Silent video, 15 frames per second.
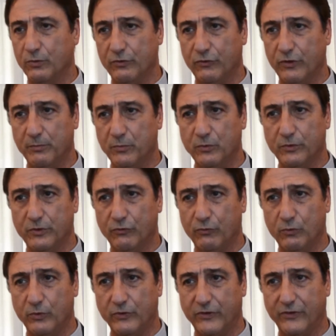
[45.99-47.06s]
dei suoi punti su
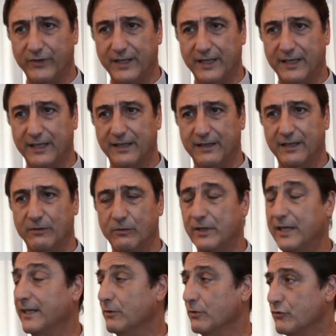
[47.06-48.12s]
cui si sta
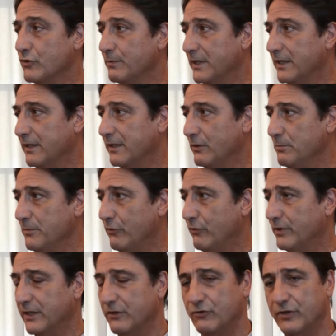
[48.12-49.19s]
lavorando, c'è una
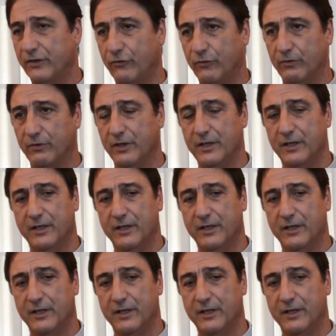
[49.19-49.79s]
commissione d'accesso